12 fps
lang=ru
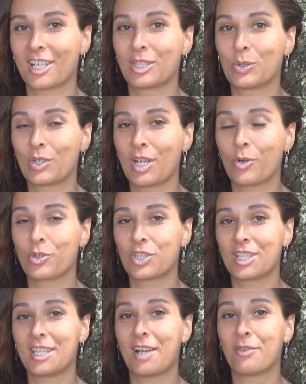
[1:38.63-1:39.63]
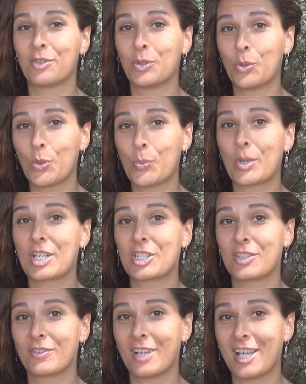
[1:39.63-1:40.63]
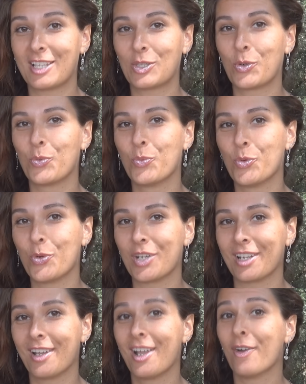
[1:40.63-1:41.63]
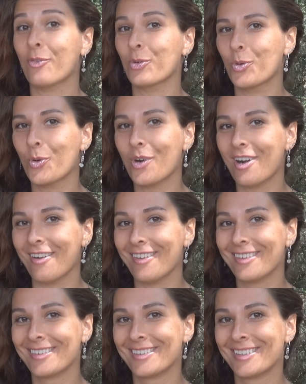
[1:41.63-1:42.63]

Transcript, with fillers: которая уже давно проживает у моря, в Гуа.